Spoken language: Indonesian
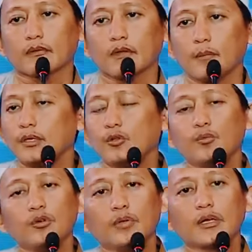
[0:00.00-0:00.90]
Nabi Nuh
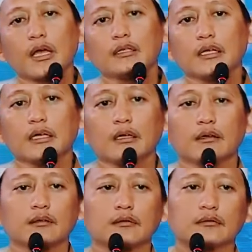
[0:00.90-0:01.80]
pun berkata,
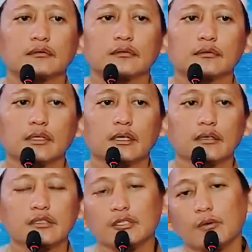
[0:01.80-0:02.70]
Ya
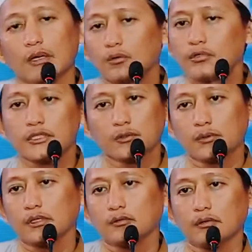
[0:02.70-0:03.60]
jiwaku,
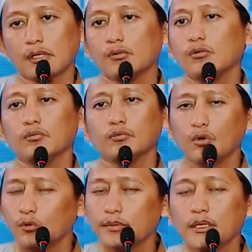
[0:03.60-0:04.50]
jiwaku, aku
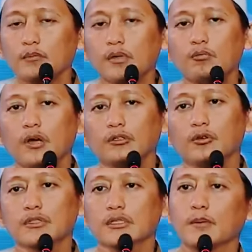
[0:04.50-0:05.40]
dulu pernah berbuat
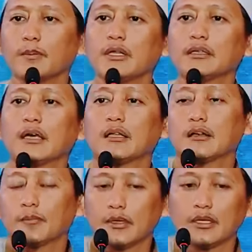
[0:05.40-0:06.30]
dosa, tapi datanglah
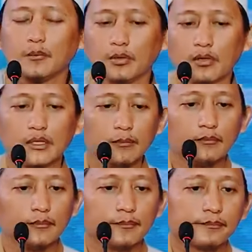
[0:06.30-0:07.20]
kepada
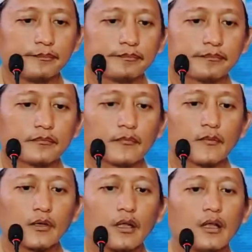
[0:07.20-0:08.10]
Ibrahim.
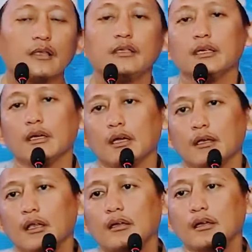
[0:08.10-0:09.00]
Karena ia
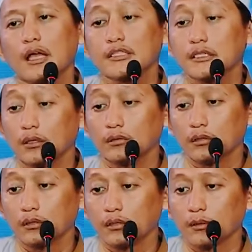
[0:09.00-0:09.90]
adalah kekasih
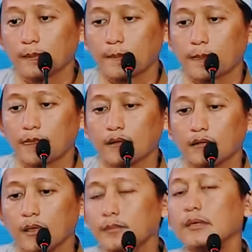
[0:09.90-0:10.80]
Allah.
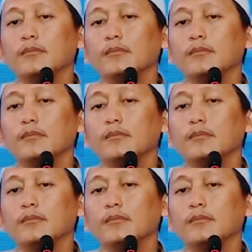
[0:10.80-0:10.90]
Nabi